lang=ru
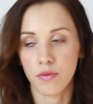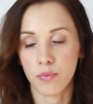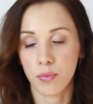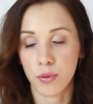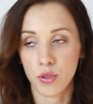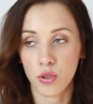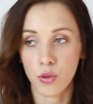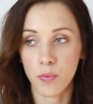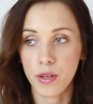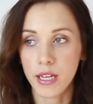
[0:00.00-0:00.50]
в
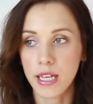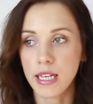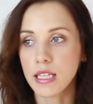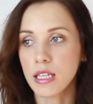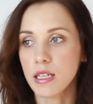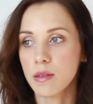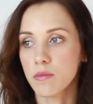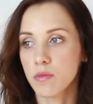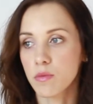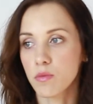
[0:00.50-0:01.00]

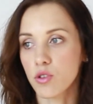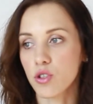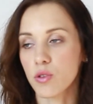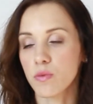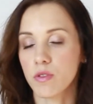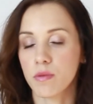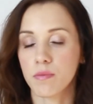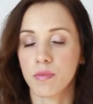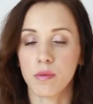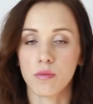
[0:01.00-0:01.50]
поступлении мы
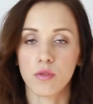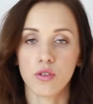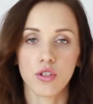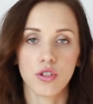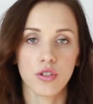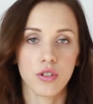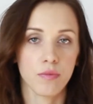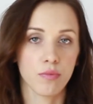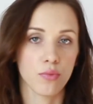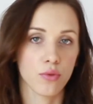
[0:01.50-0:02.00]
можем вам
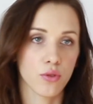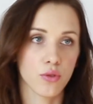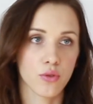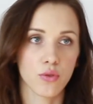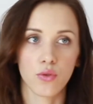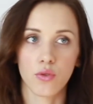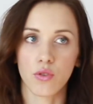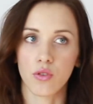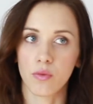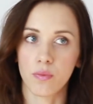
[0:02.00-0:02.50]
помочь, будь
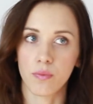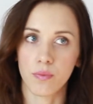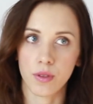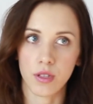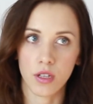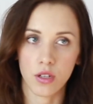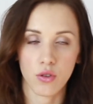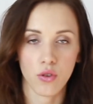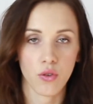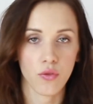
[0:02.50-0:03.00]
то
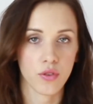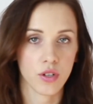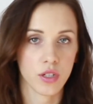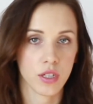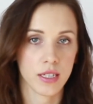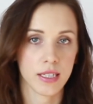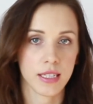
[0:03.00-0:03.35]
подготовка к